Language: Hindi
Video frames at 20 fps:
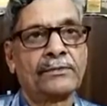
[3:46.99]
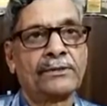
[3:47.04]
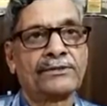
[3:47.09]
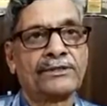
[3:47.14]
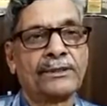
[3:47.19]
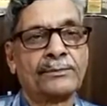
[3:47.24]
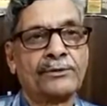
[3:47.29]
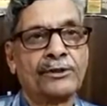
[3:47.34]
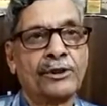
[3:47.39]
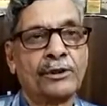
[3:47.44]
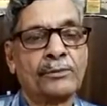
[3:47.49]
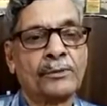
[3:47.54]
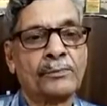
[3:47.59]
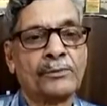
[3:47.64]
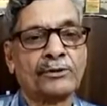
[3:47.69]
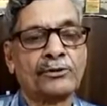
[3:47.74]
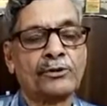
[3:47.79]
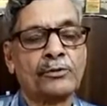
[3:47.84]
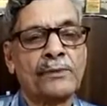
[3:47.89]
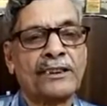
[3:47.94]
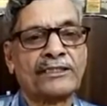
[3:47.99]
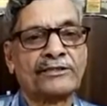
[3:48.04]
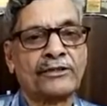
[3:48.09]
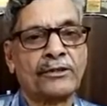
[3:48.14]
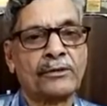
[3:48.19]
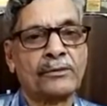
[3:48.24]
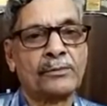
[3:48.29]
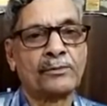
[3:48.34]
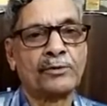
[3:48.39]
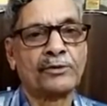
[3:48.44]
सब्जियों में प्रचुर
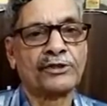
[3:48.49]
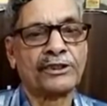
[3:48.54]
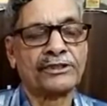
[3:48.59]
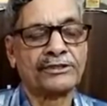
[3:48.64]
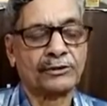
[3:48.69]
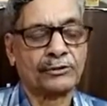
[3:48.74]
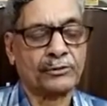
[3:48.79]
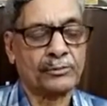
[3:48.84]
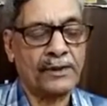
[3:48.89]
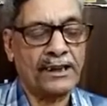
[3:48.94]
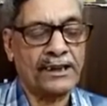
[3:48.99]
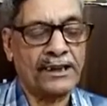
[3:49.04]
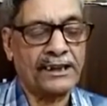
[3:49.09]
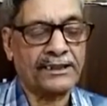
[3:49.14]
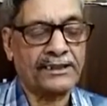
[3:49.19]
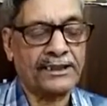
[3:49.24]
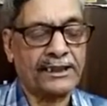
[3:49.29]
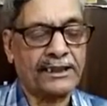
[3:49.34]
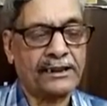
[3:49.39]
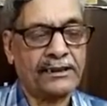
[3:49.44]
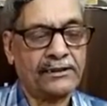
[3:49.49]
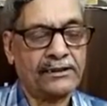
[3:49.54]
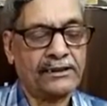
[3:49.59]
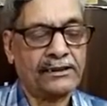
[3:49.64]
मात्रा में पोषक तत्व पाए जाते हैं